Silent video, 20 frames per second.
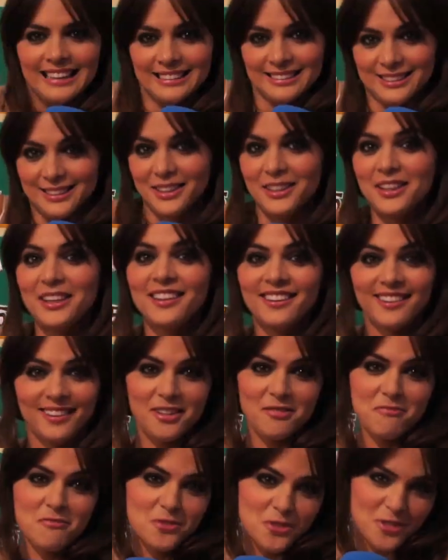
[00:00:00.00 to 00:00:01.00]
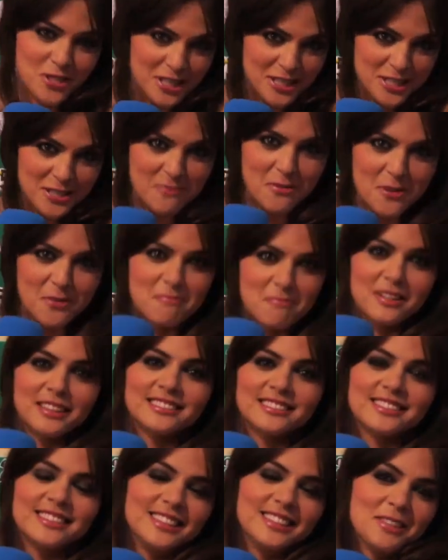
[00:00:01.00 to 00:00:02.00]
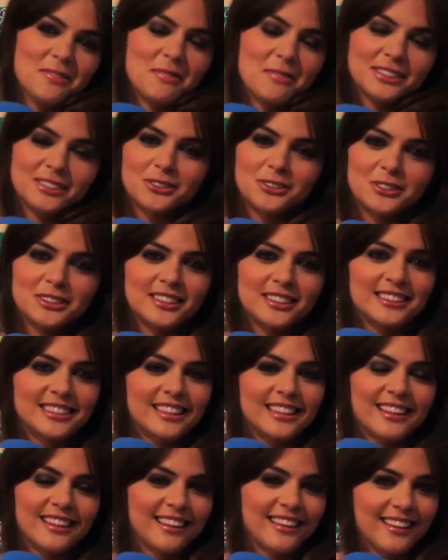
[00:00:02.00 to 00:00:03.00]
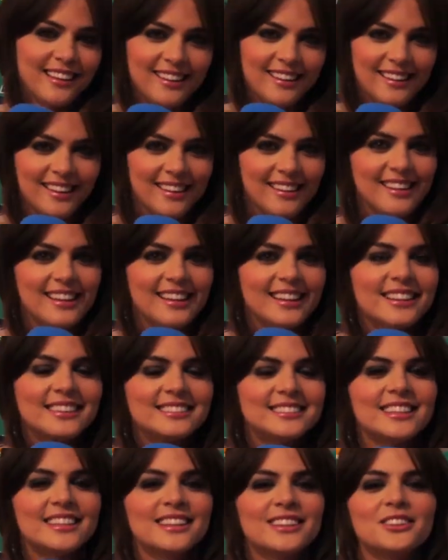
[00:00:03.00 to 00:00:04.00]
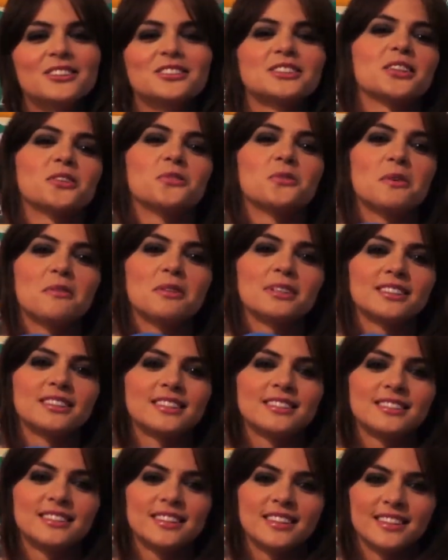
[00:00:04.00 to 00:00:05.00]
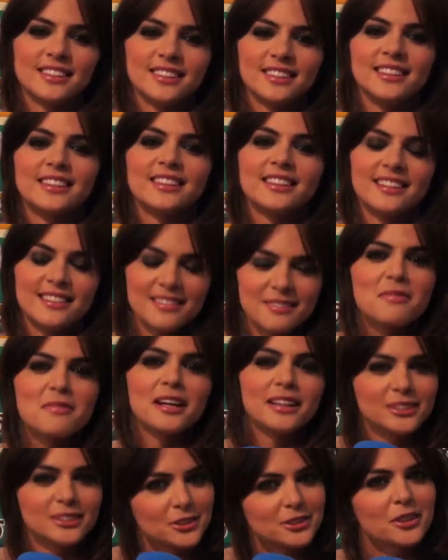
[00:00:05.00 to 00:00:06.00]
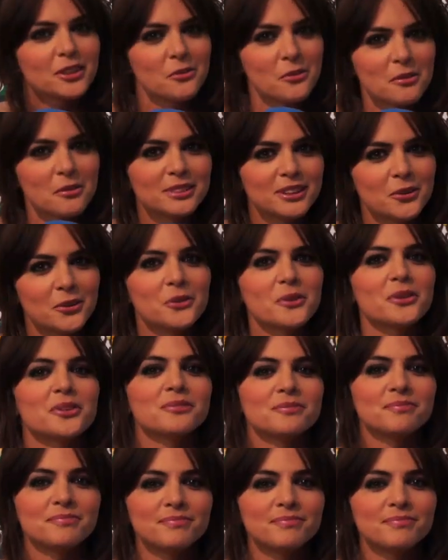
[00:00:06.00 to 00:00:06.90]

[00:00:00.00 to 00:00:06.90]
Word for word: Sí, y muchísimos más, y más cosas que cada día salen cosas nuevas, así que veréis cosas nuevas seguro.